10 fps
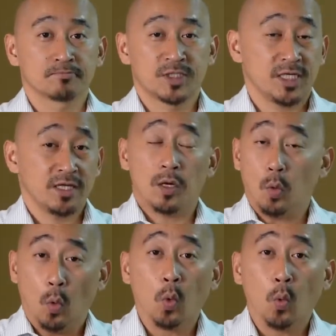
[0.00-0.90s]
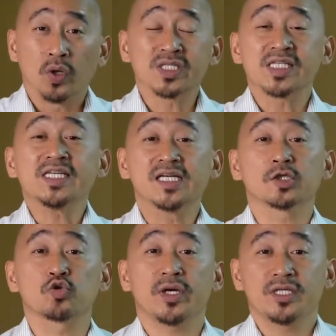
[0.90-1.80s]
神啊，我我是一个
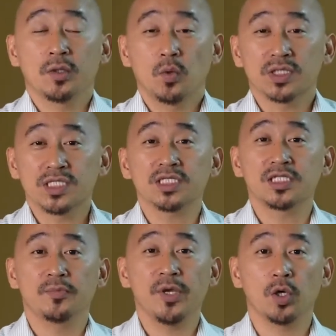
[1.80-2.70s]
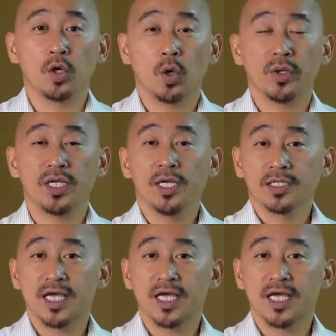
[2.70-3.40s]
罪人，我自己没有公义。